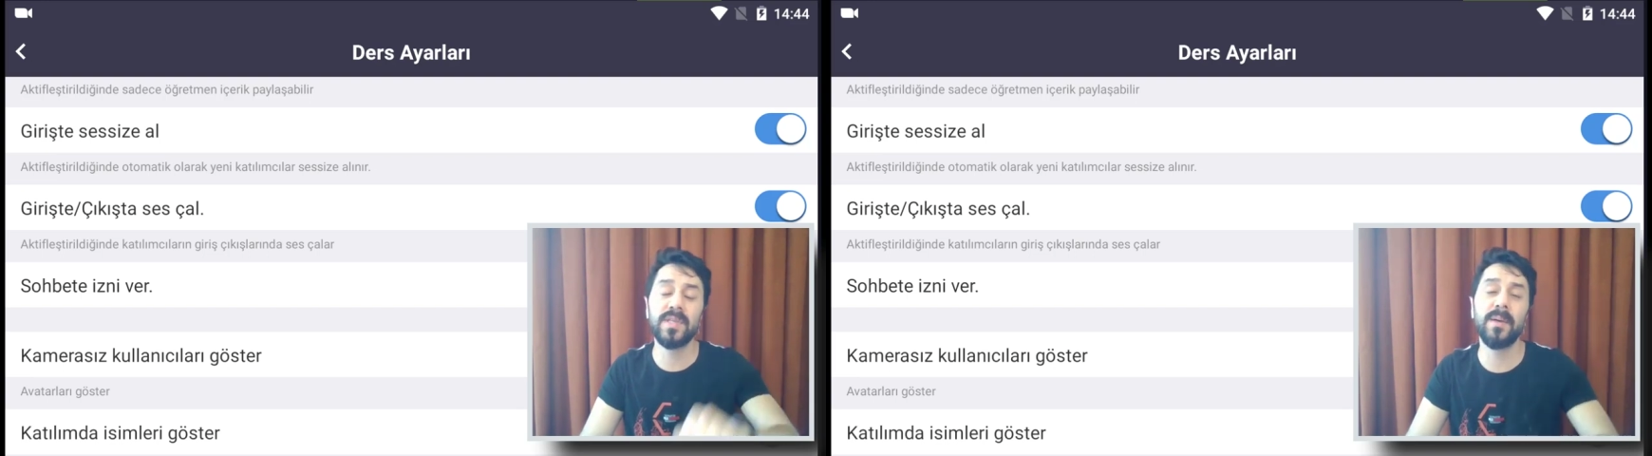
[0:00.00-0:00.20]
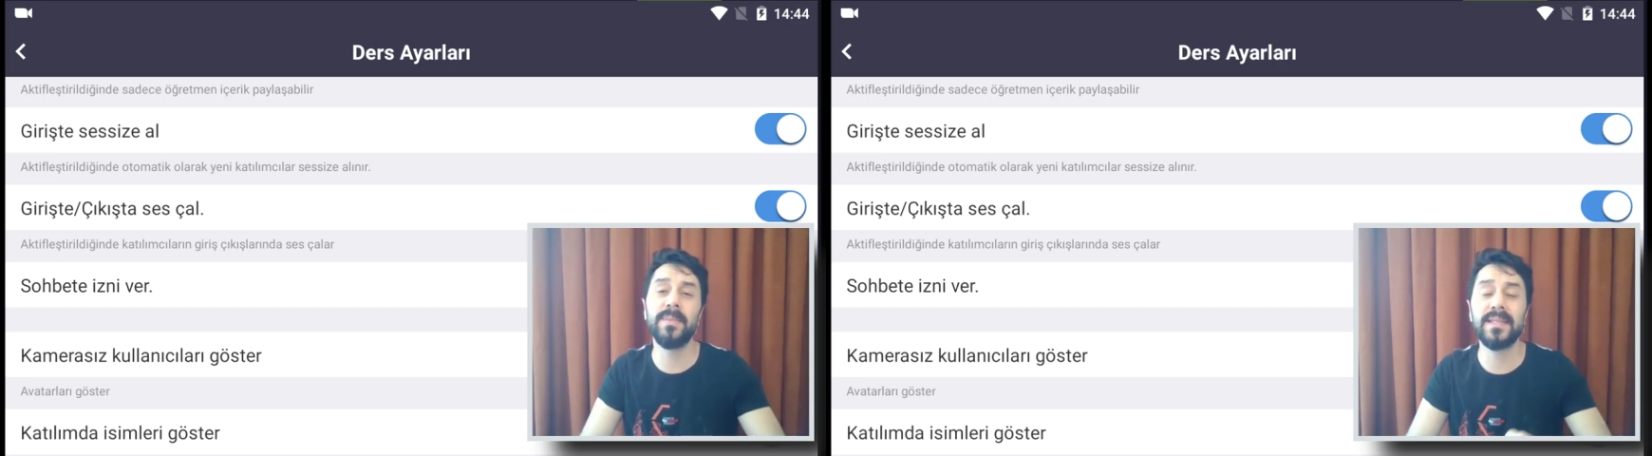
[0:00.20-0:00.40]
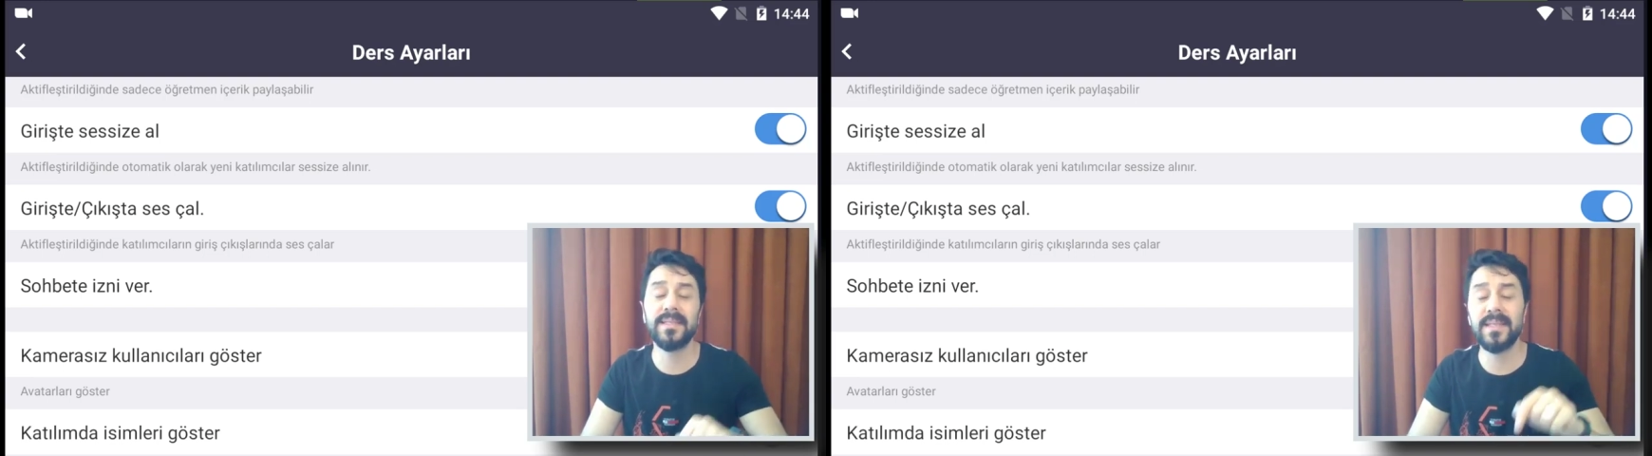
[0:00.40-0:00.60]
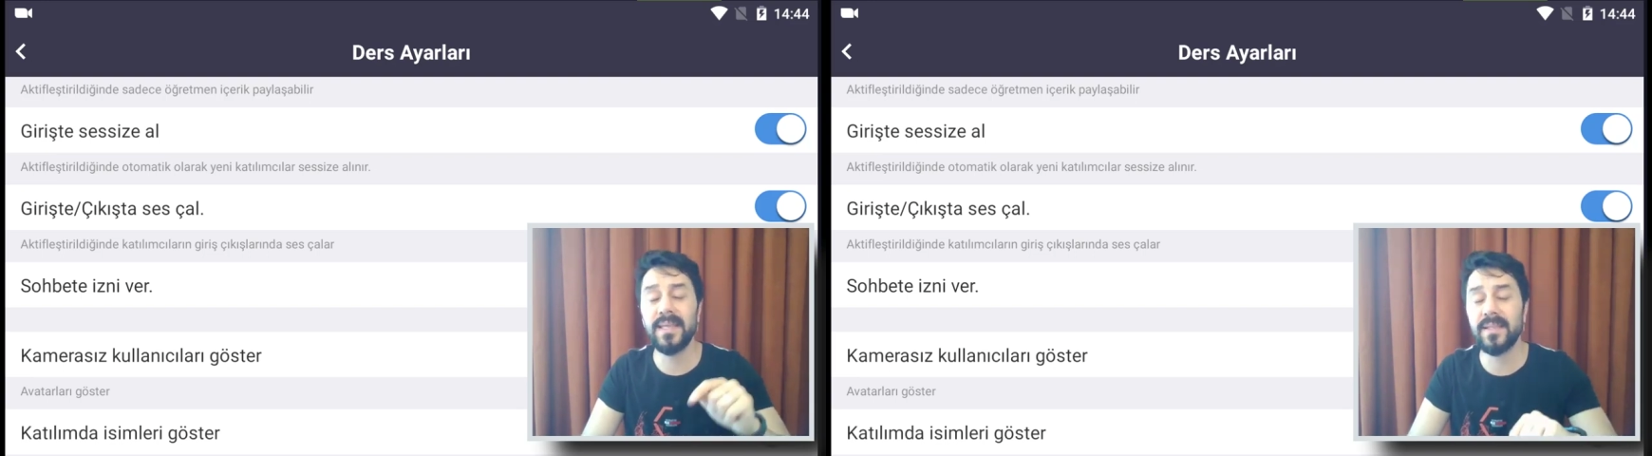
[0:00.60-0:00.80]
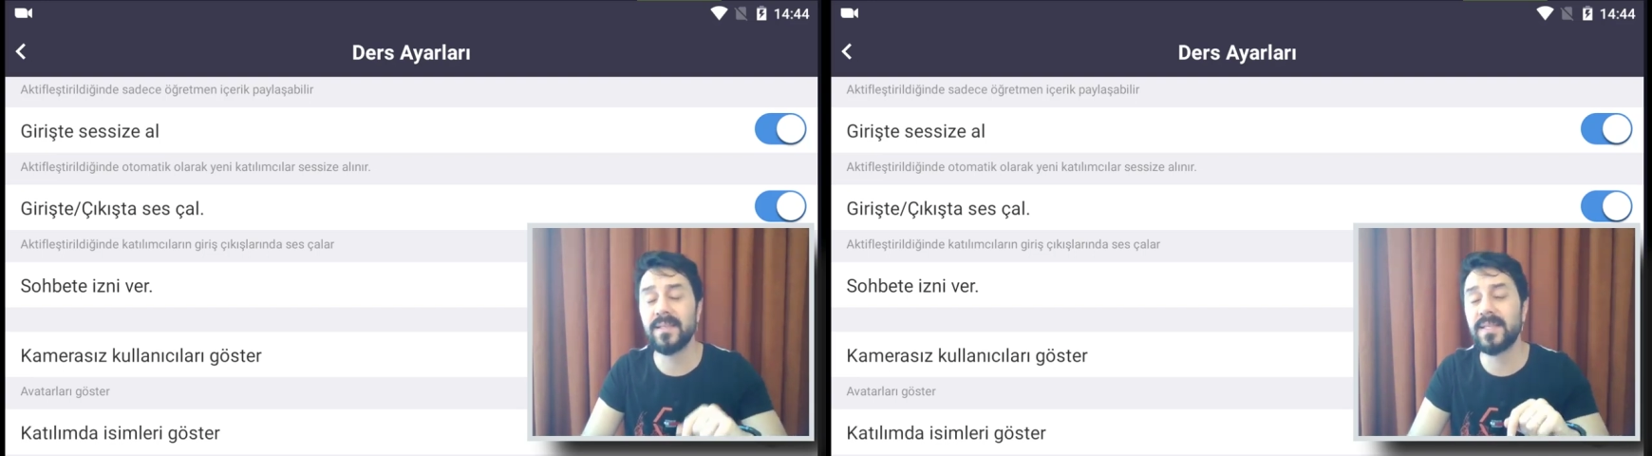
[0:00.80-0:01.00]
Tablette
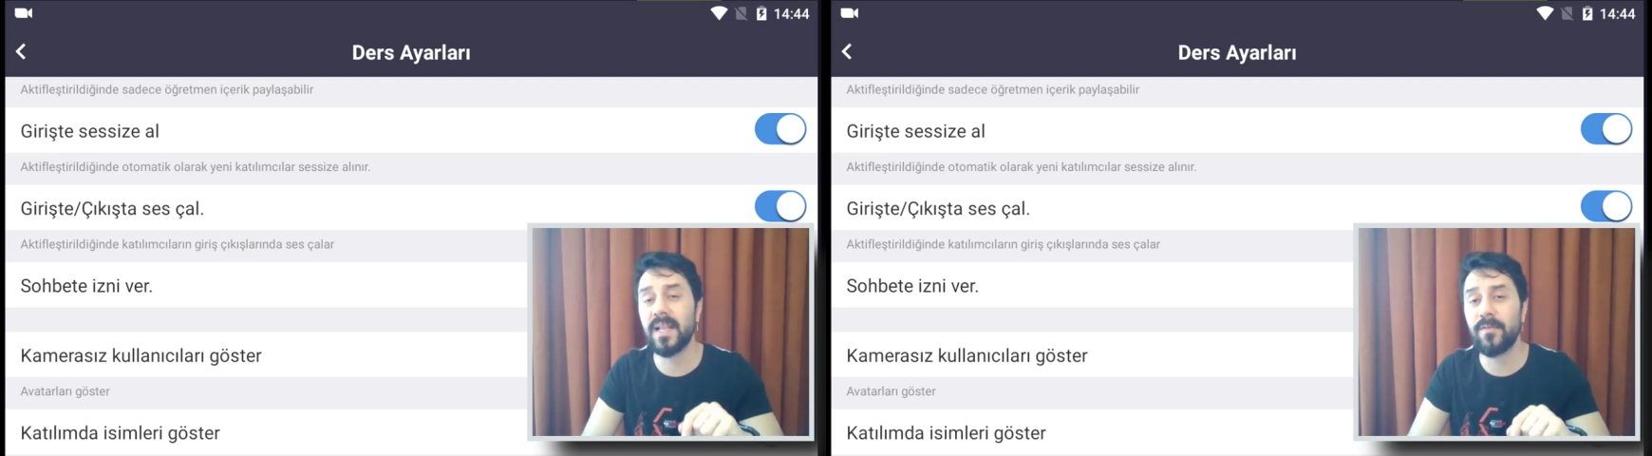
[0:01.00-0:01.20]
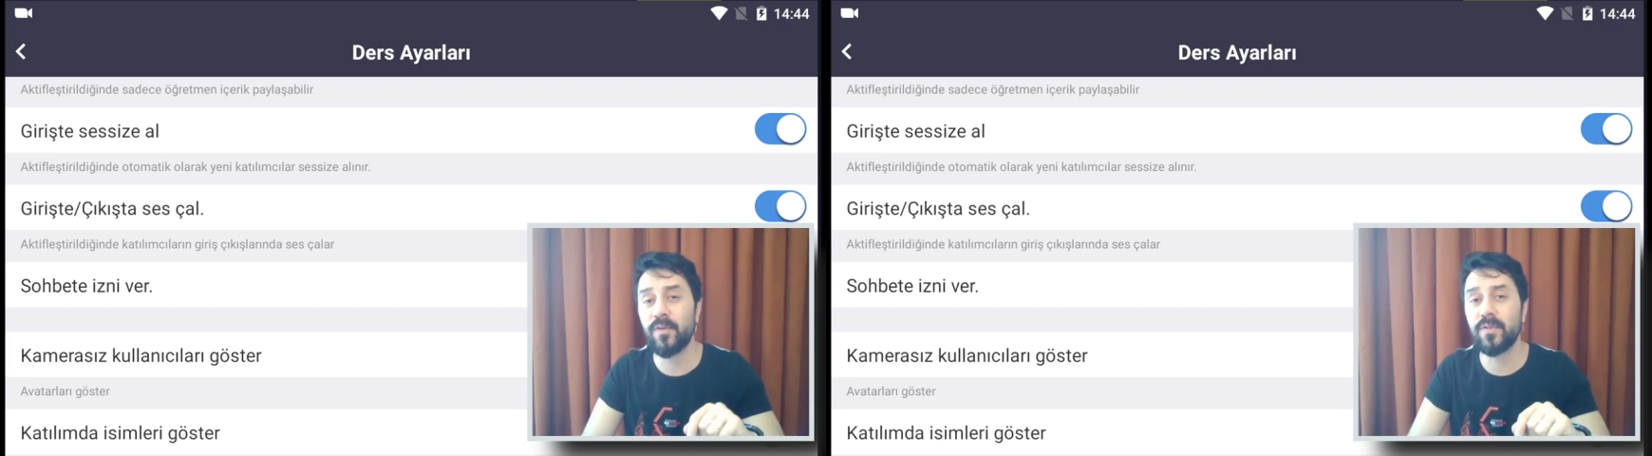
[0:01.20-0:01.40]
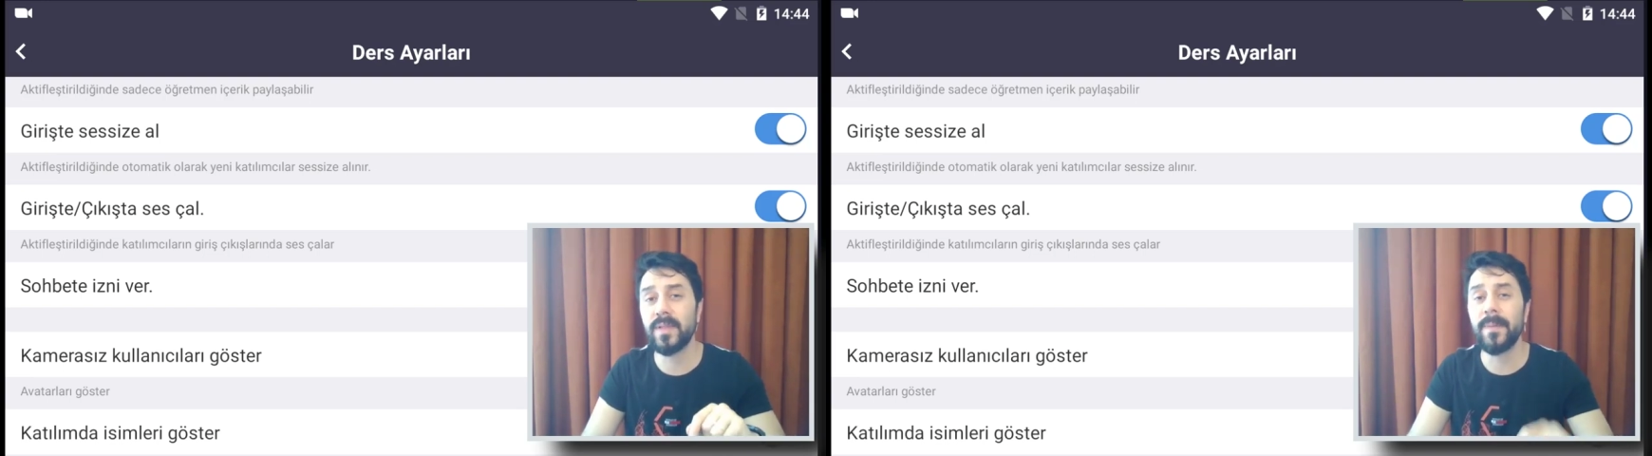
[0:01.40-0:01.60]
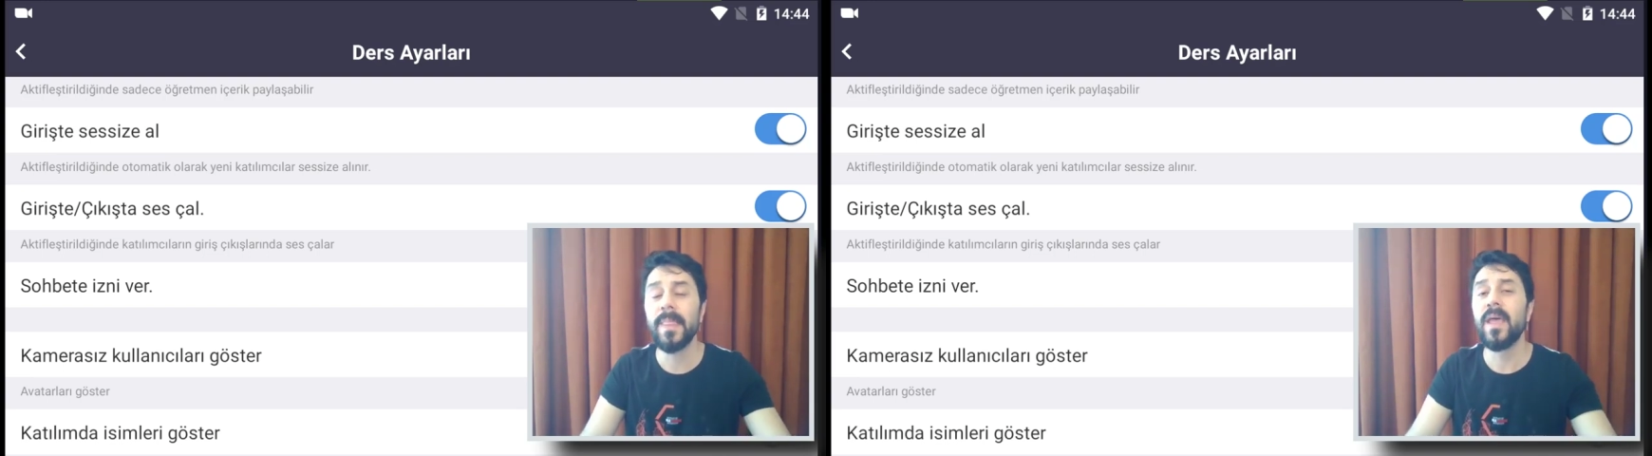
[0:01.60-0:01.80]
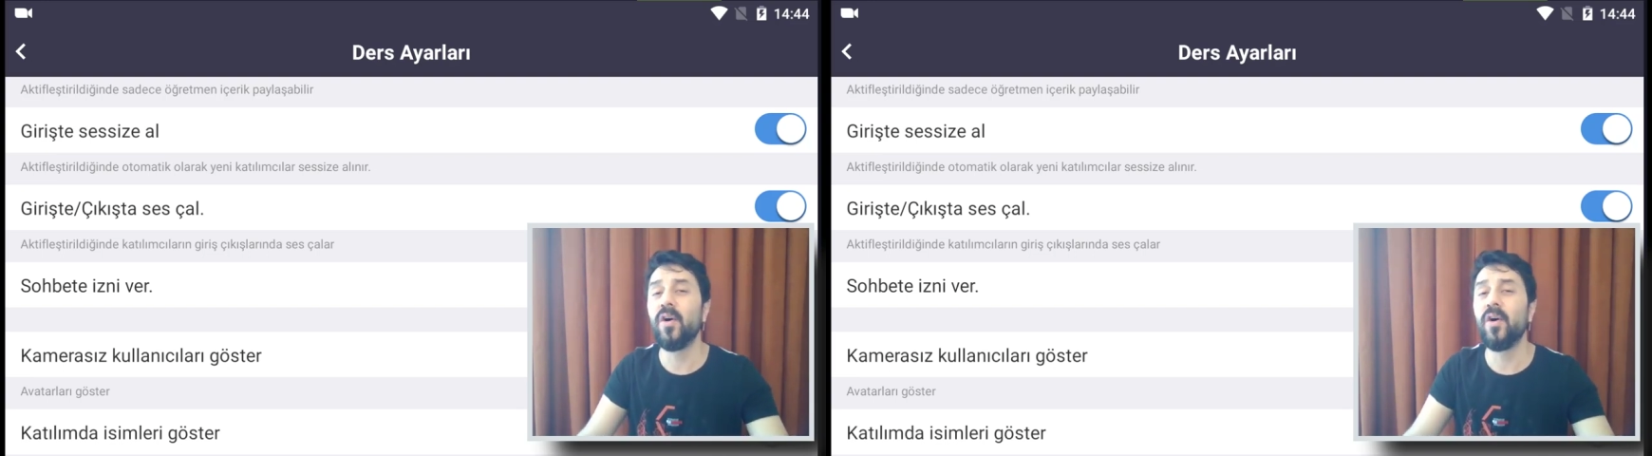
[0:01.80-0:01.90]
ya da telefonda